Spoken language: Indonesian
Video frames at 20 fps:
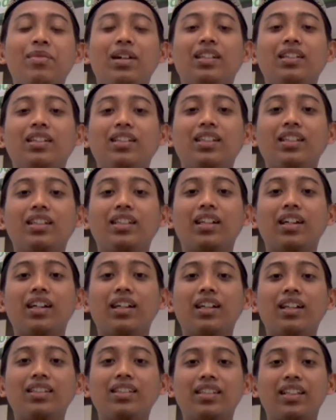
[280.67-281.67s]
iman
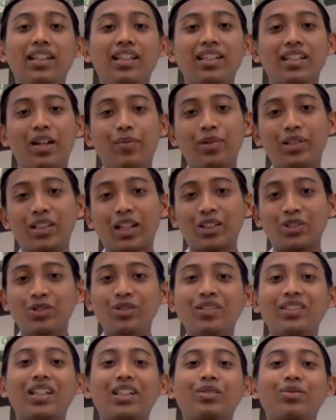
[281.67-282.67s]
kita sehingga bisa
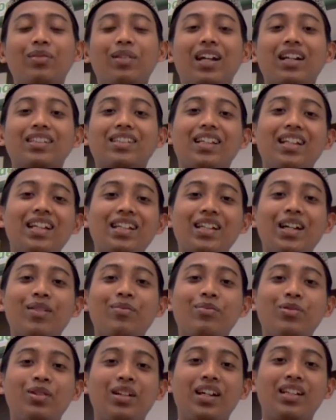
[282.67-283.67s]
tuntas
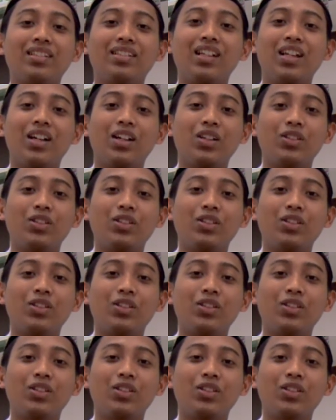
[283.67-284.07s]
melaksanakan bulan